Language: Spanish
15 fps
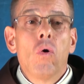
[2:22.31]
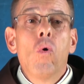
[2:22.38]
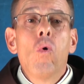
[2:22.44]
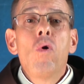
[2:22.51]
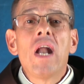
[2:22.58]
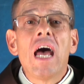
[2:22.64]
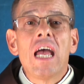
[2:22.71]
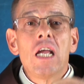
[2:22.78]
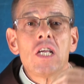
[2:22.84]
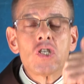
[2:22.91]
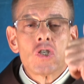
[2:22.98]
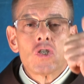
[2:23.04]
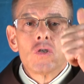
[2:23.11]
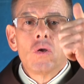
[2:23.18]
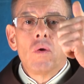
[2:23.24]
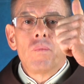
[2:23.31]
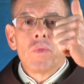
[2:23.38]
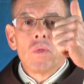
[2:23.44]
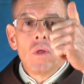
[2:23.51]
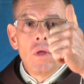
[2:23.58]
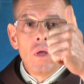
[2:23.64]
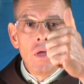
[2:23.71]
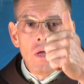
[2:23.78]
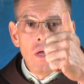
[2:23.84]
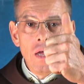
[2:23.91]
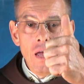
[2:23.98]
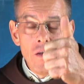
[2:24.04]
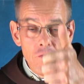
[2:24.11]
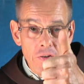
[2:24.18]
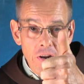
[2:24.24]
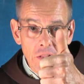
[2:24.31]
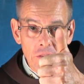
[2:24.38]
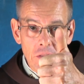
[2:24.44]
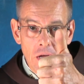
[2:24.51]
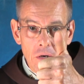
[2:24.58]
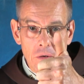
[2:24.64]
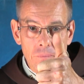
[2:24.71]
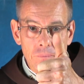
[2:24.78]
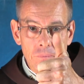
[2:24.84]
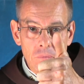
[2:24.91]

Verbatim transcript: Una es enfrentar.